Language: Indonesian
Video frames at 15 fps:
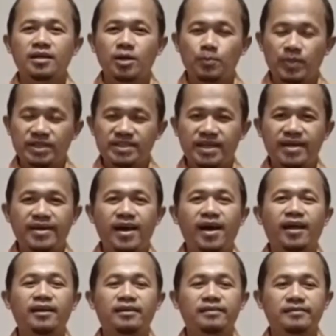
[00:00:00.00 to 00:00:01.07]

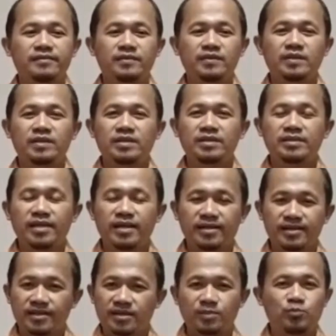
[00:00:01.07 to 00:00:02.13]
kepercayaan, dan
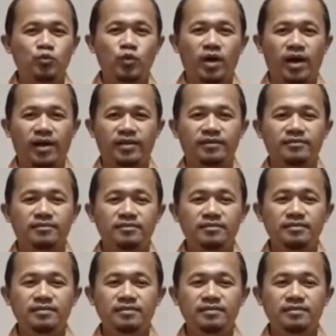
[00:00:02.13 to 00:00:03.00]
keterbukaan